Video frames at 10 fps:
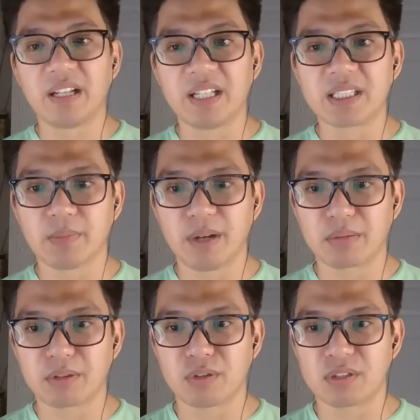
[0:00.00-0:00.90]
Lisa
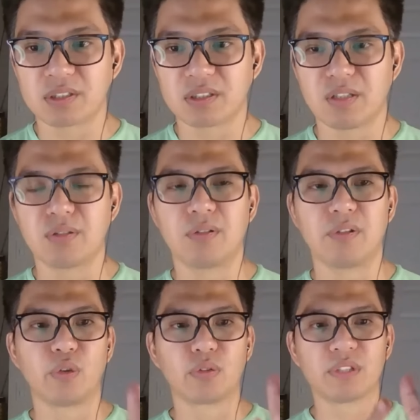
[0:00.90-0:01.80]
Marcos. Nako,
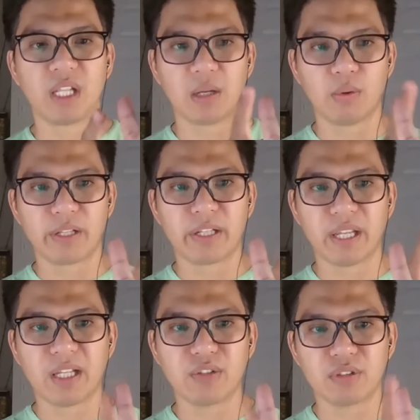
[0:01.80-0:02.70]
yung dalawa na
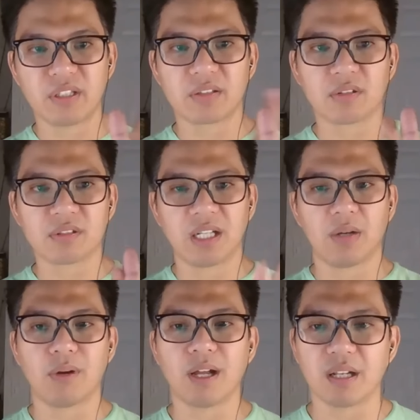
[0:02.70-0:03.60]
yan, yung dito,
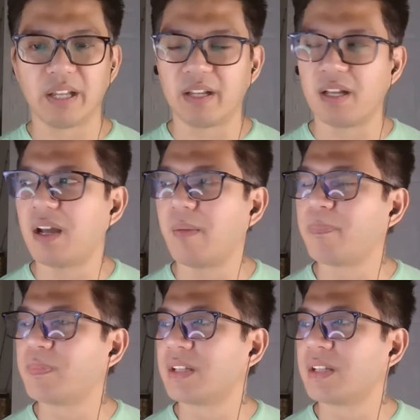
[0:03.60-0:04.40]
dalawa, Le, um,